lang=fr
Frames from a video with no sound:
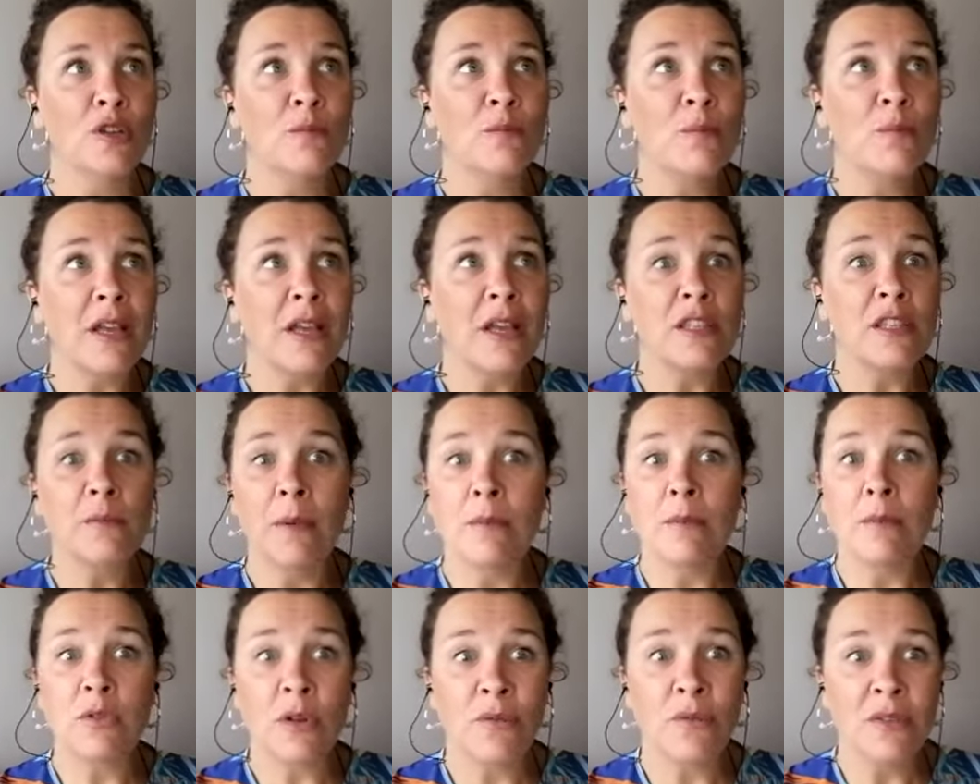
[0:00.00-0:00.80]
presque
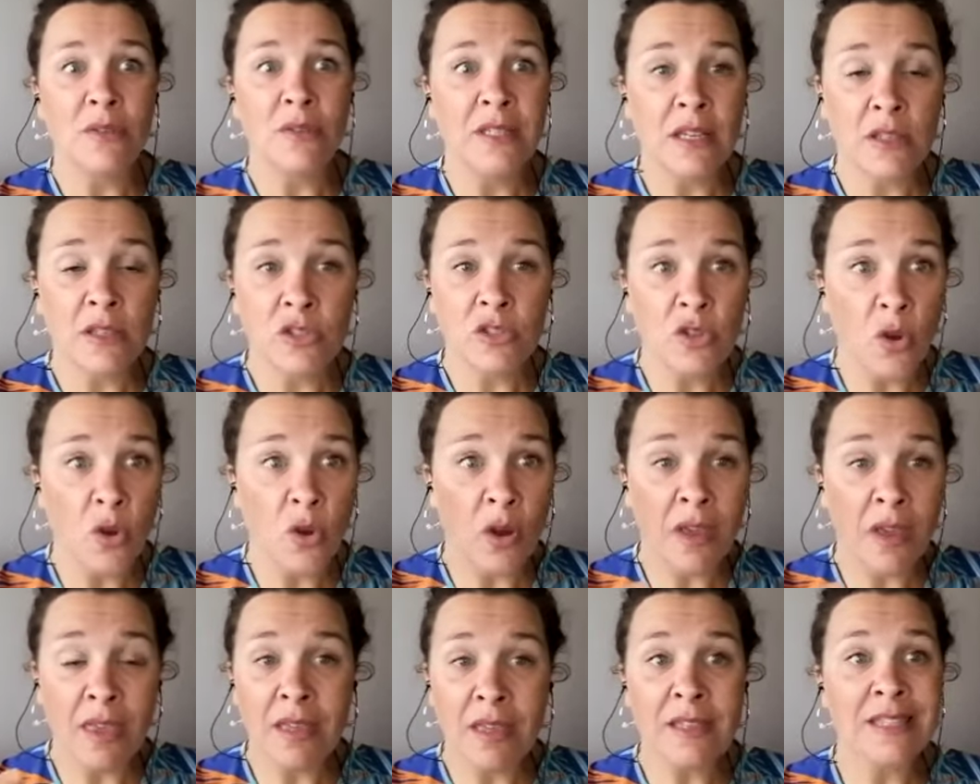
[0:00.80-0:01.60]
même, j'ai envie de dire, sans
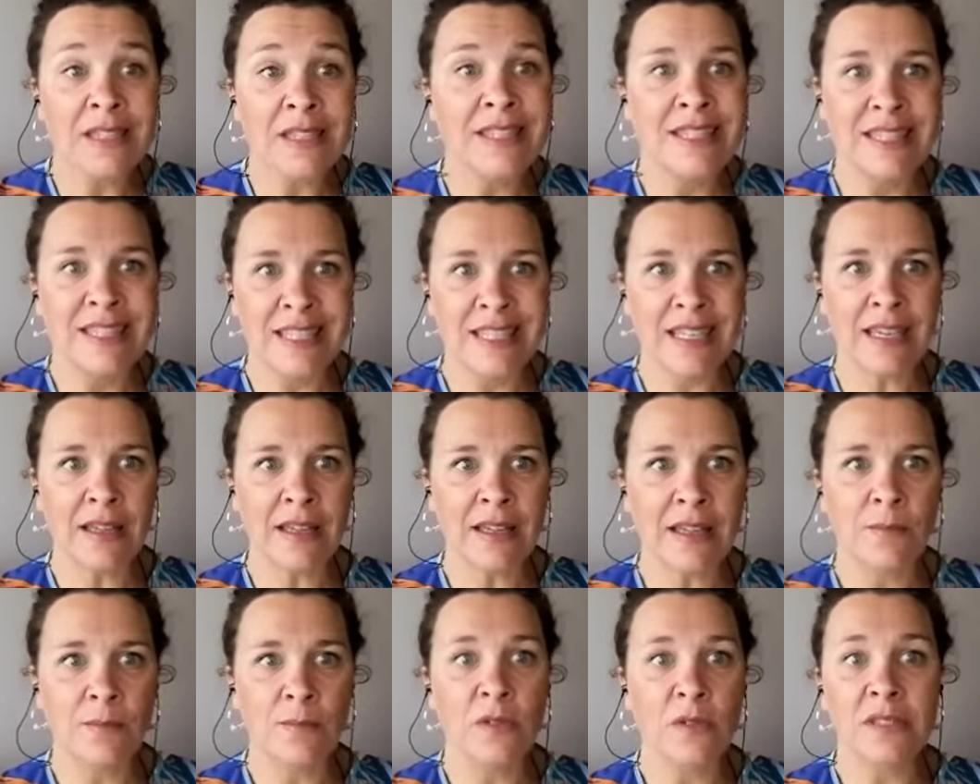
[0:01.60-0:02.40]
rien se dire,
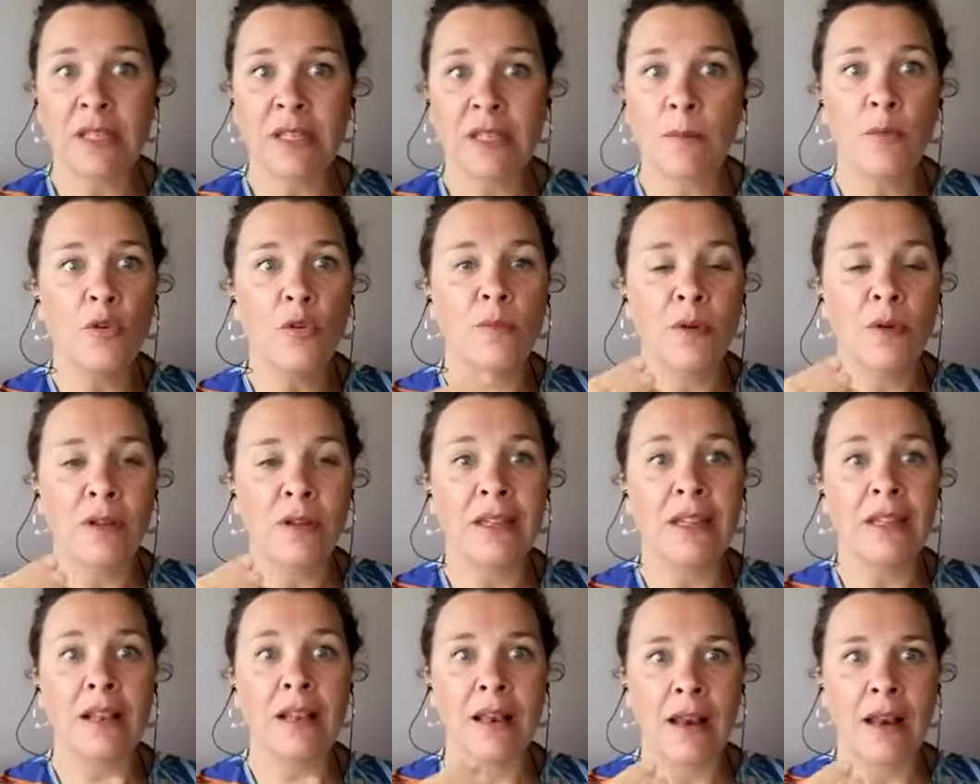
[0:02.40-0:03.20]
simplement
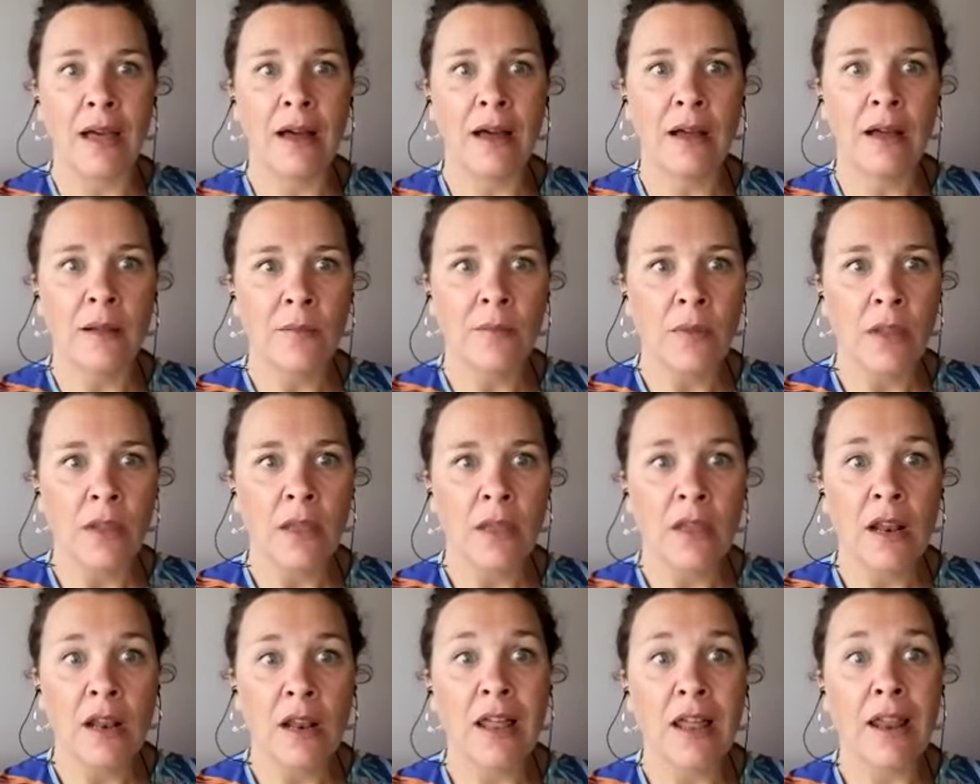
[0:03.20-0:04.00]
d'être là,
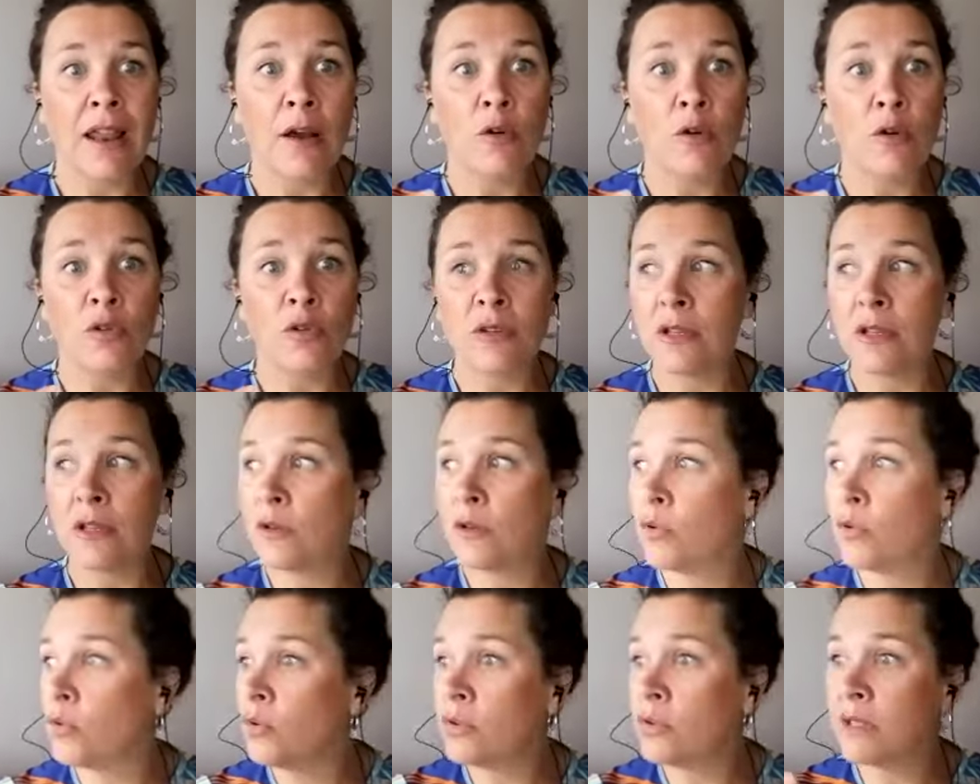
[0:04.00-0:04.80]
l'un à côté de
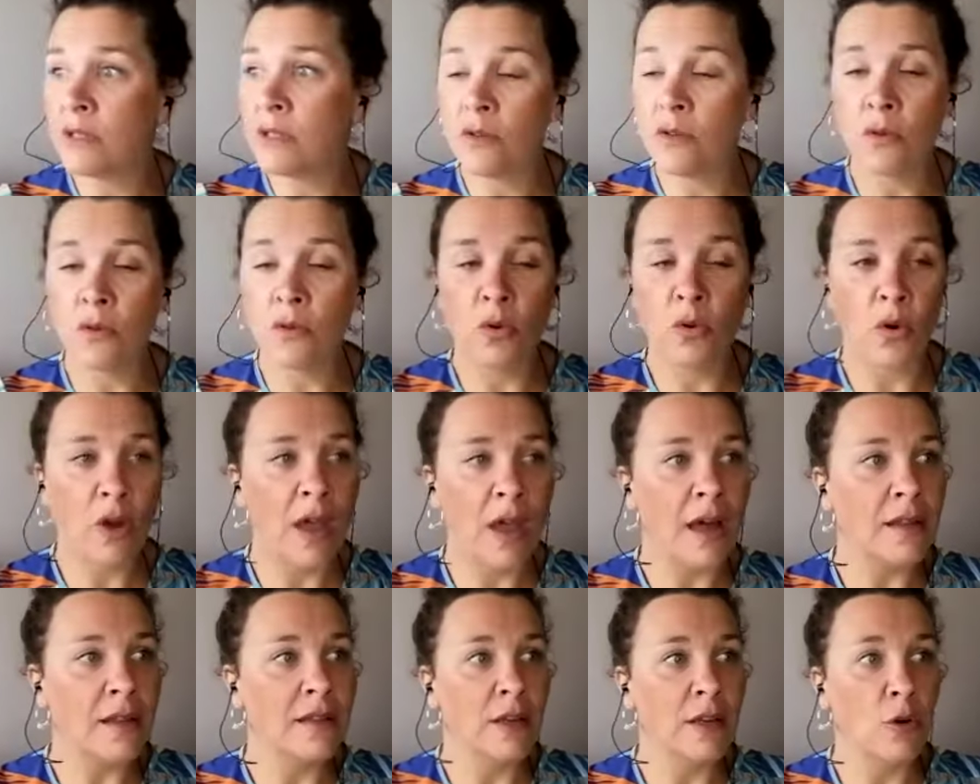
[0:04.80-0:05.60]
l'autre et de
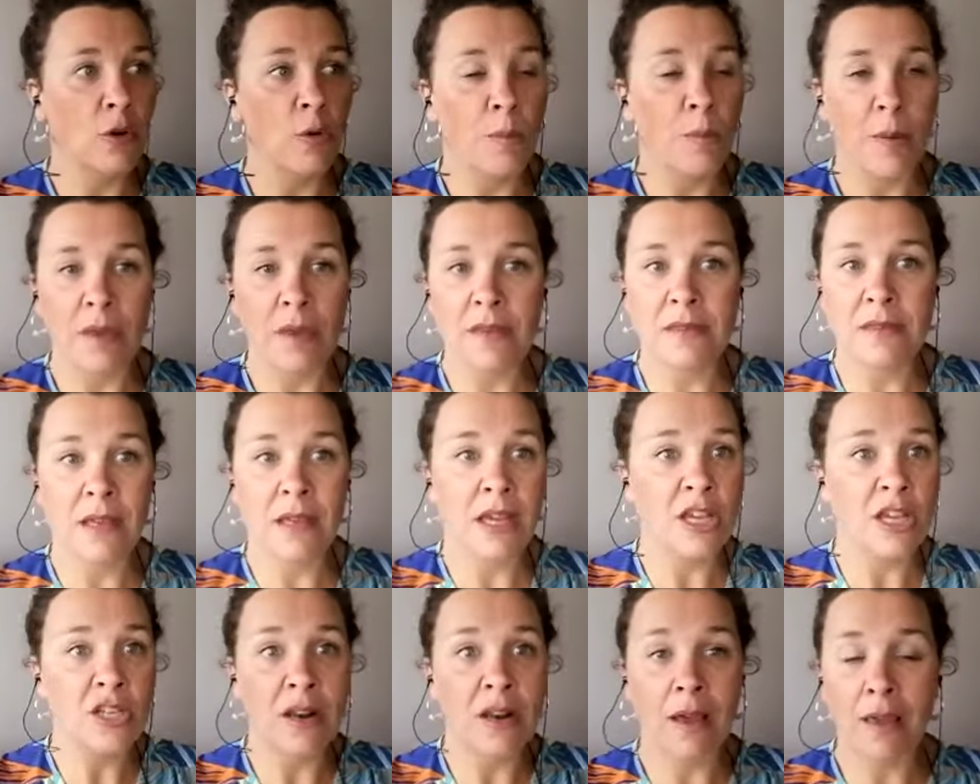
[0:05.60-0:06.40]
regarder le
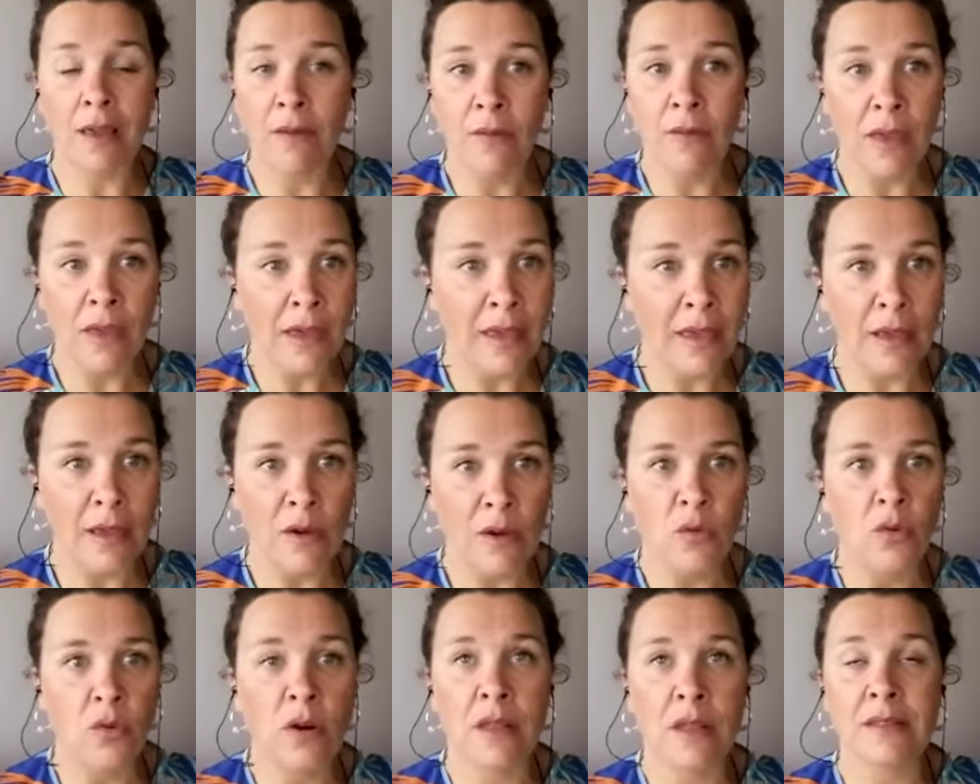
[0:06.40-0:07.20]
paysage, la rivière qui
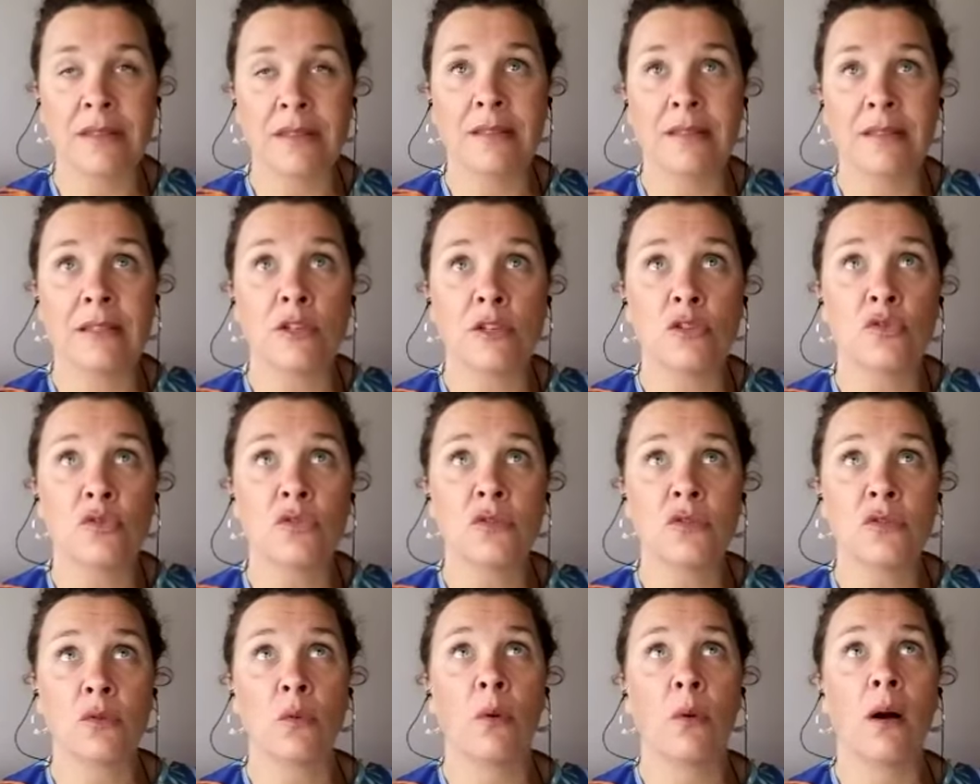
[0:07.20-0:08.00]
coule. Et c'était juste
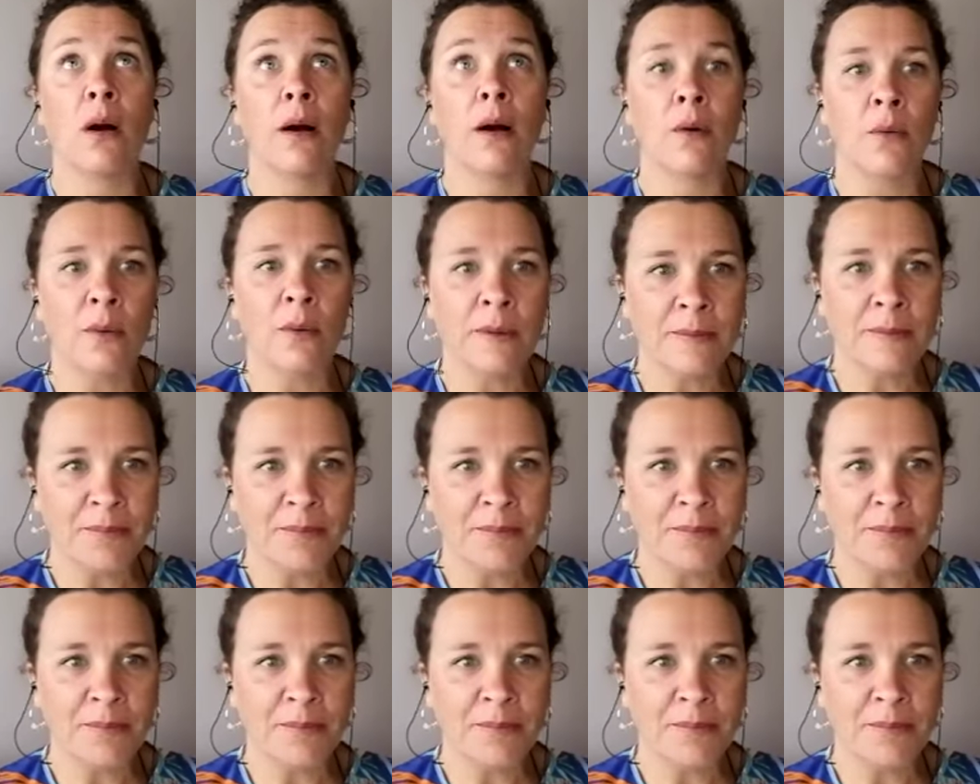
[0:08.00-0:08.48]
waouh.